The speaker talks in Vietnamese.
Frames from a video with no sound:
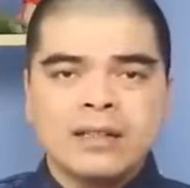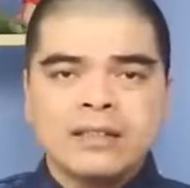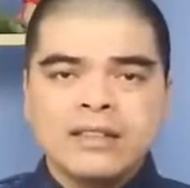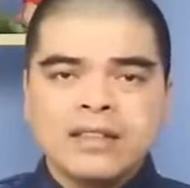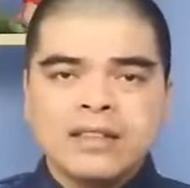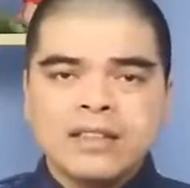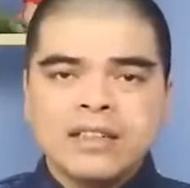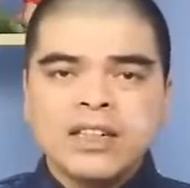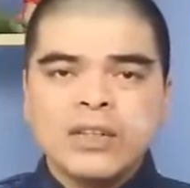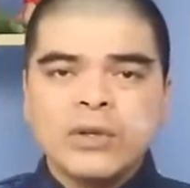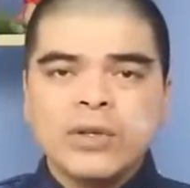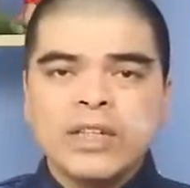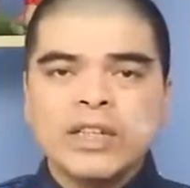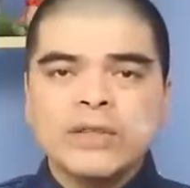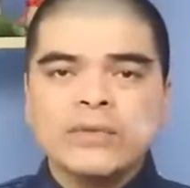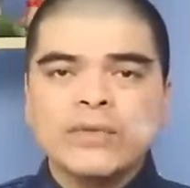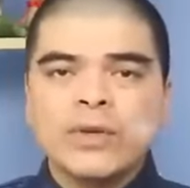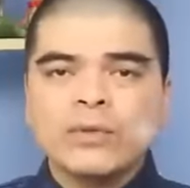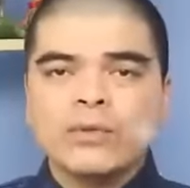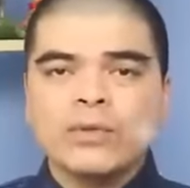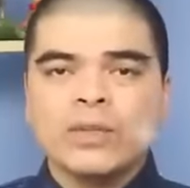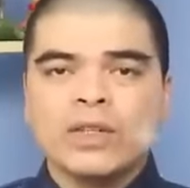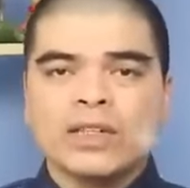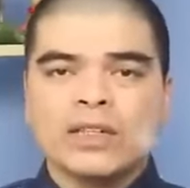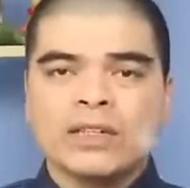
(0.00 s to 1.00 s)
những lưu ý
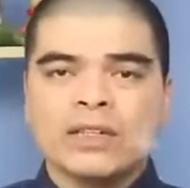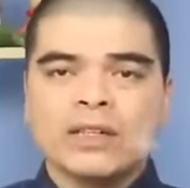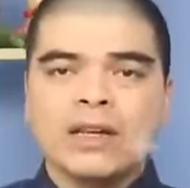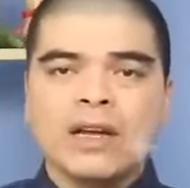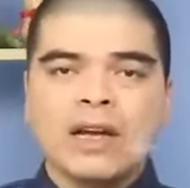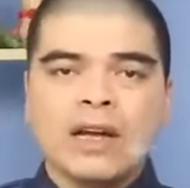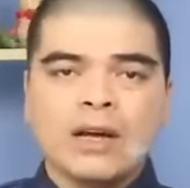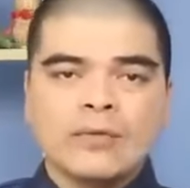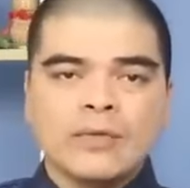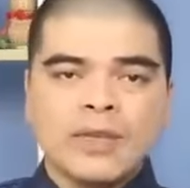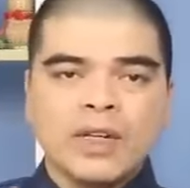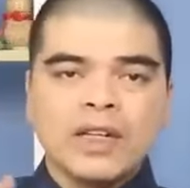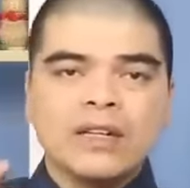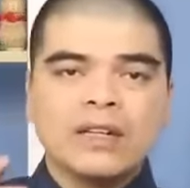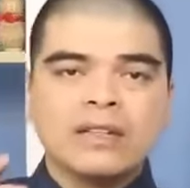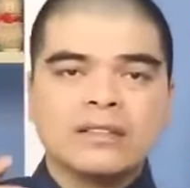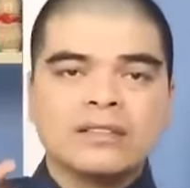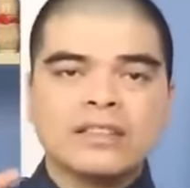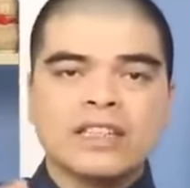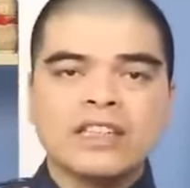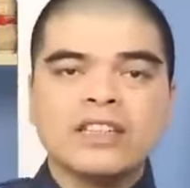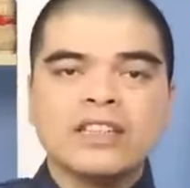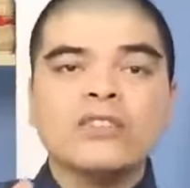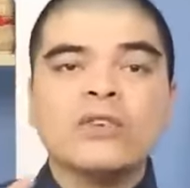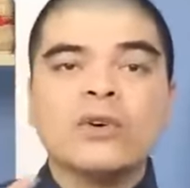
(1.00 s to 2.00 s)
phong thủy với cửa
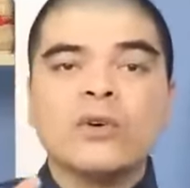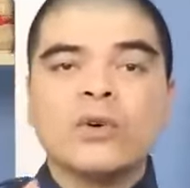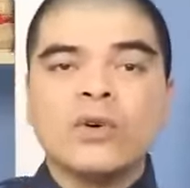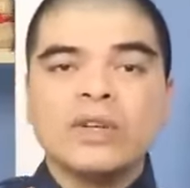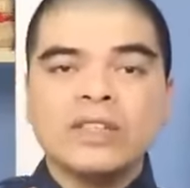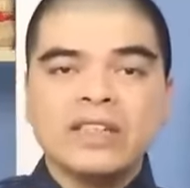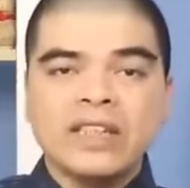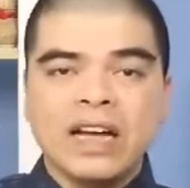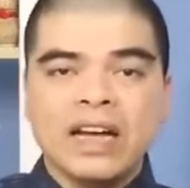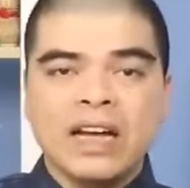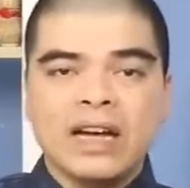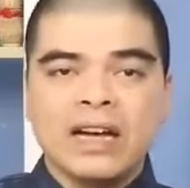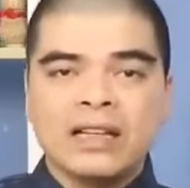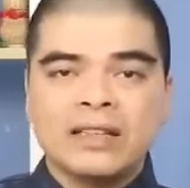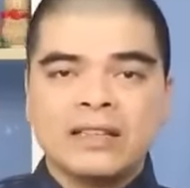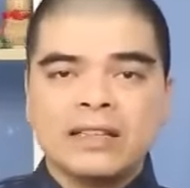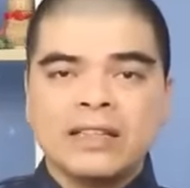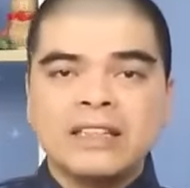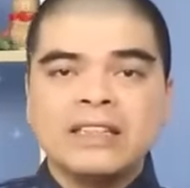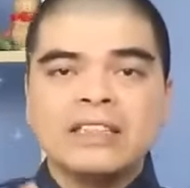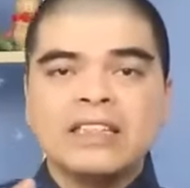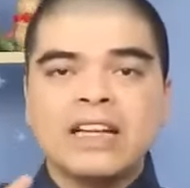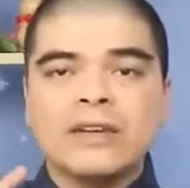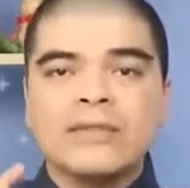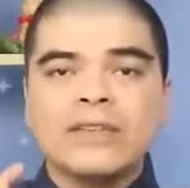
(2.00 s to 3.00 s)
chính của ngôi nhà
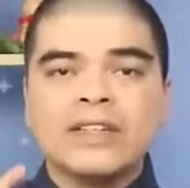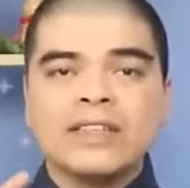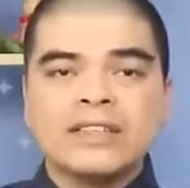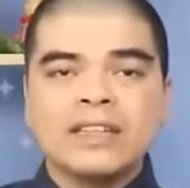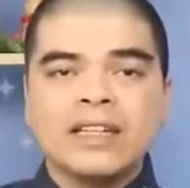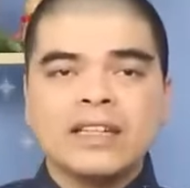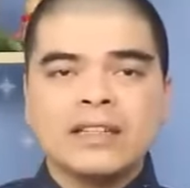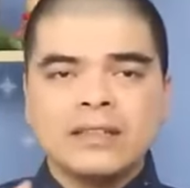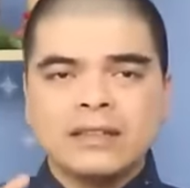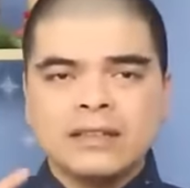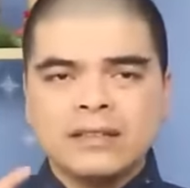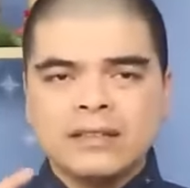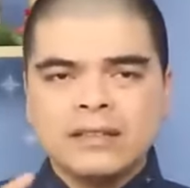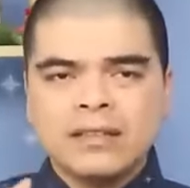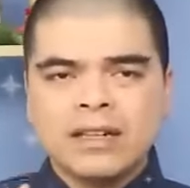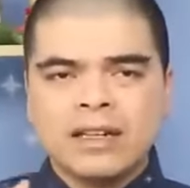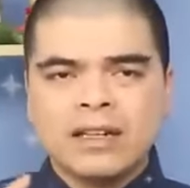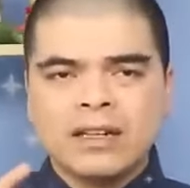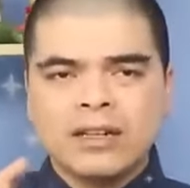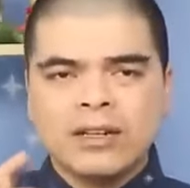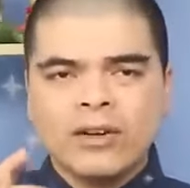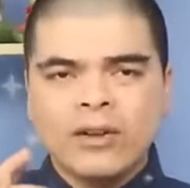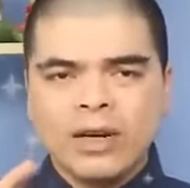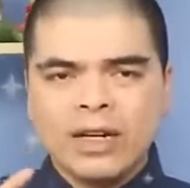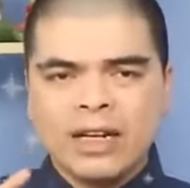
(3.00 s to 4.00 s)
thì nhà vệ sinh được
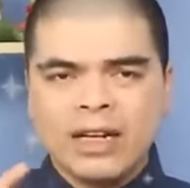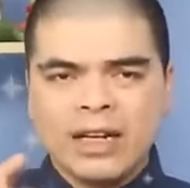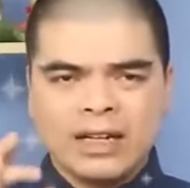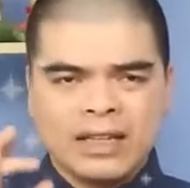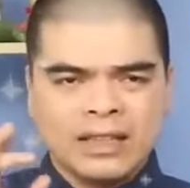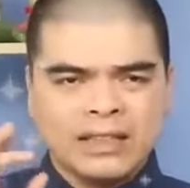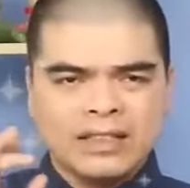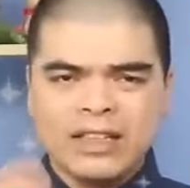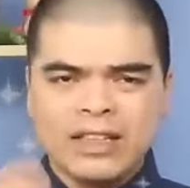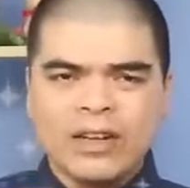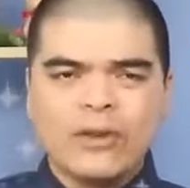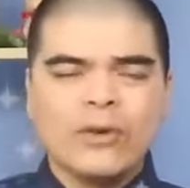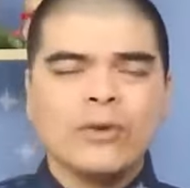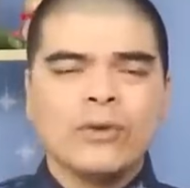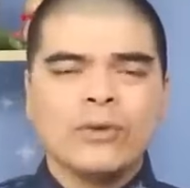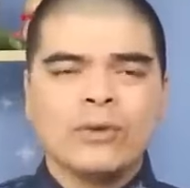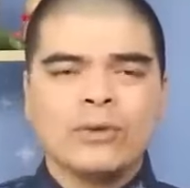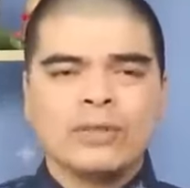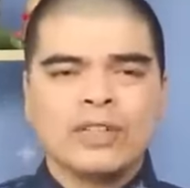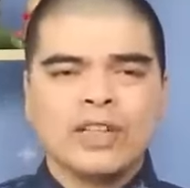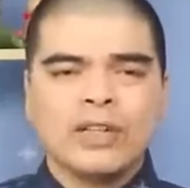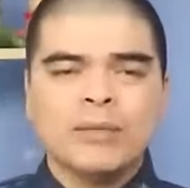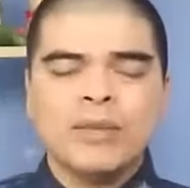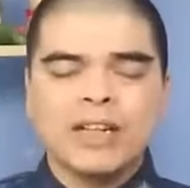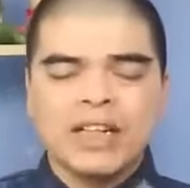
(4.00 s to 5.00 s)
coi là cái xấu
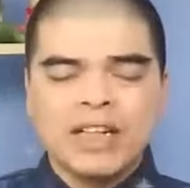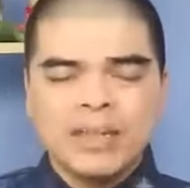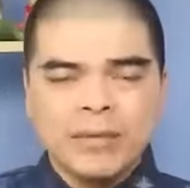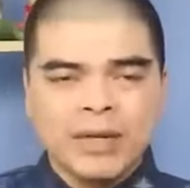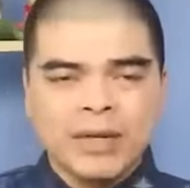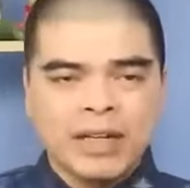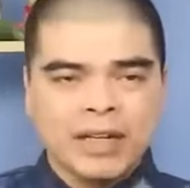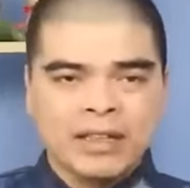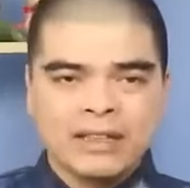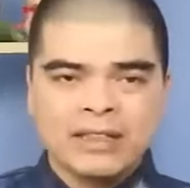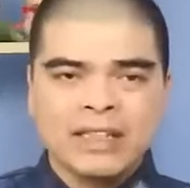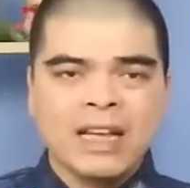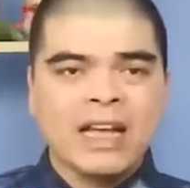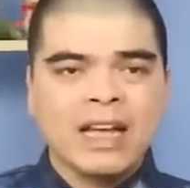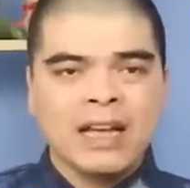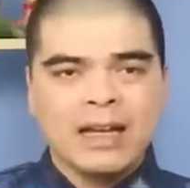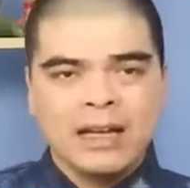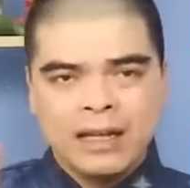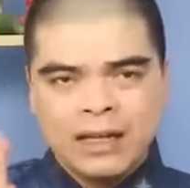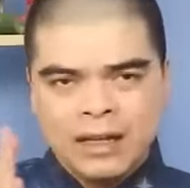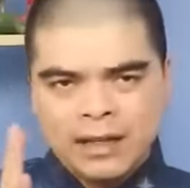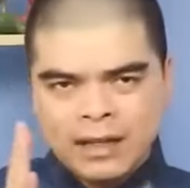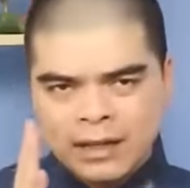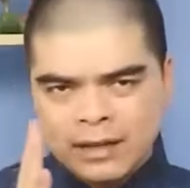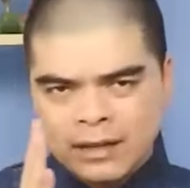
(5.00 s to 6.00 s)
nếu mà khi mở cửa ra
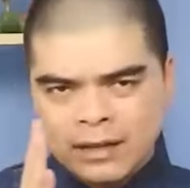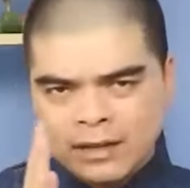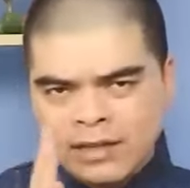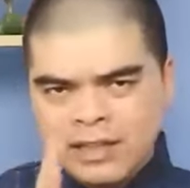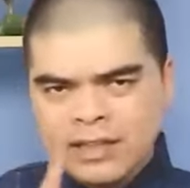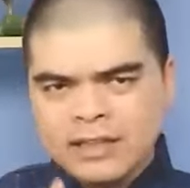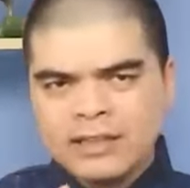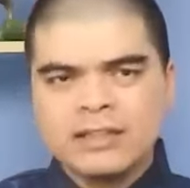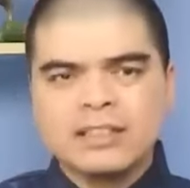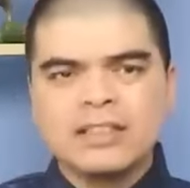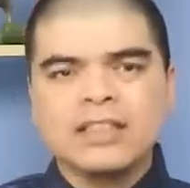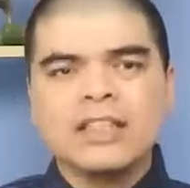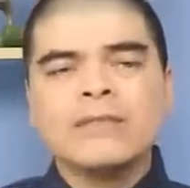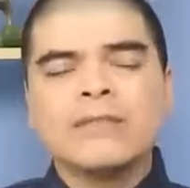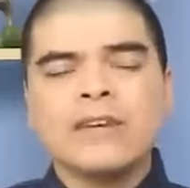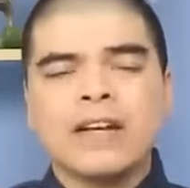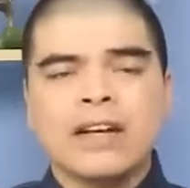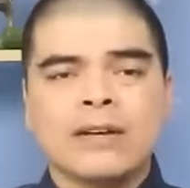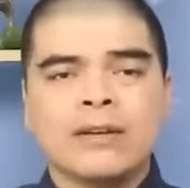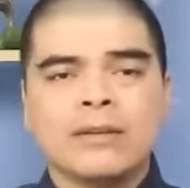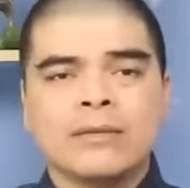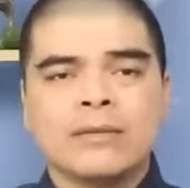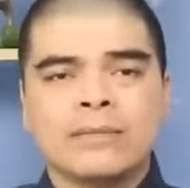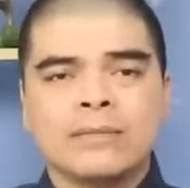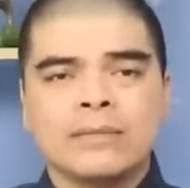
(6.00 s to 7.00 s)
nhìn trực tiếp
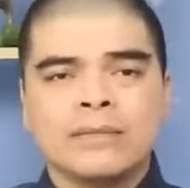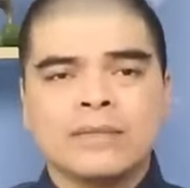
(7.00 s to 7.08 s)
vào